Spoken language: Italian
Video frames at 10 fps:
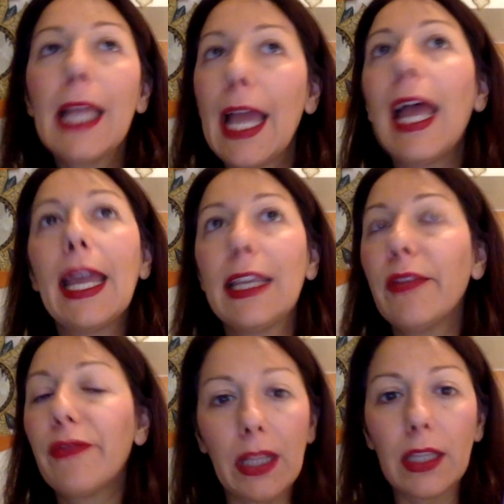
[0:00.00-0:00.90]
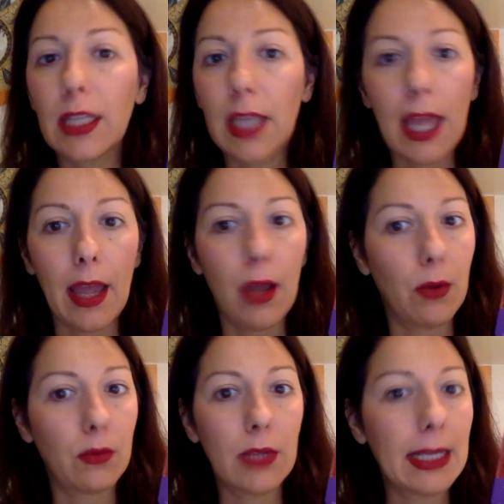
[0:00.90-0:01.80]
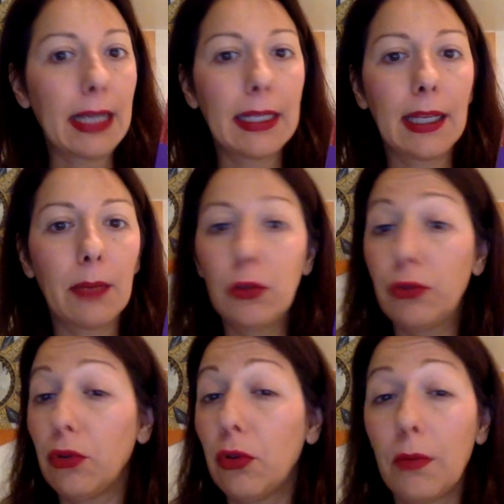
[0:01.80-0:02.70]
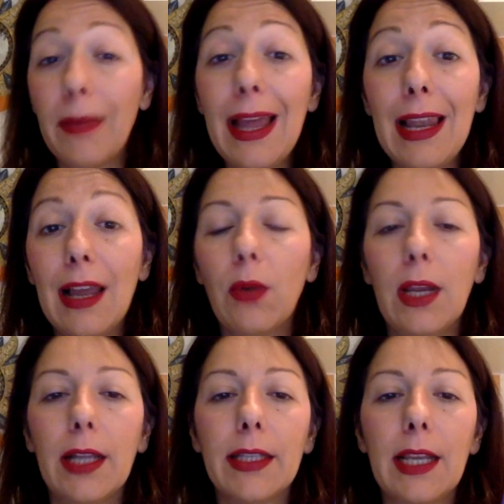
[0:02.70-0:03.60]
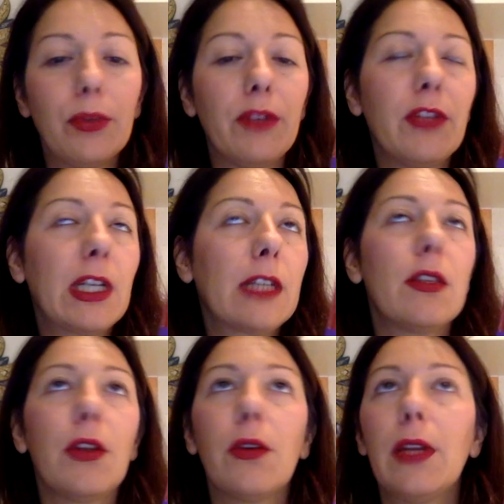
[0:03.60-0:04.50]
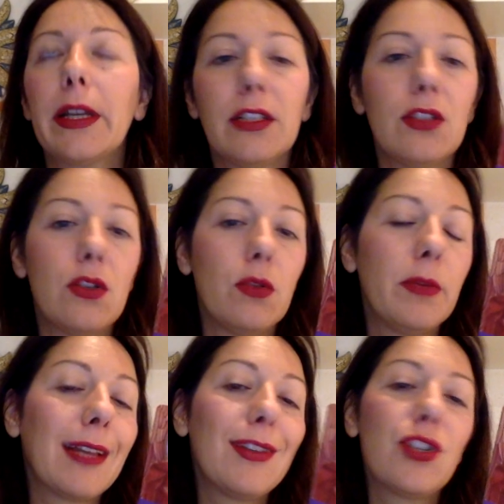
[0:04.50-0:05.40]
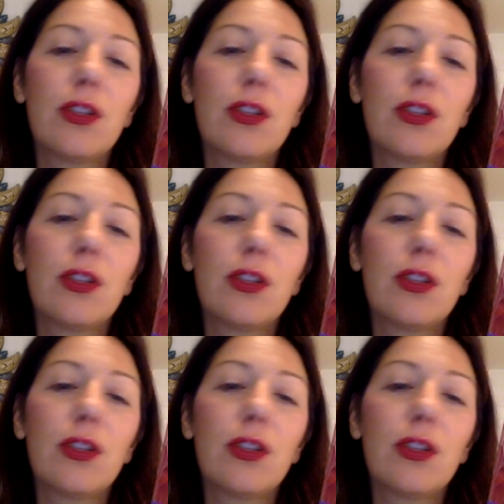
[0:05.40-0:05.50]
Eh, in effetti è una tecnica molto bella quella della purificazione con l'arcangelo Michele,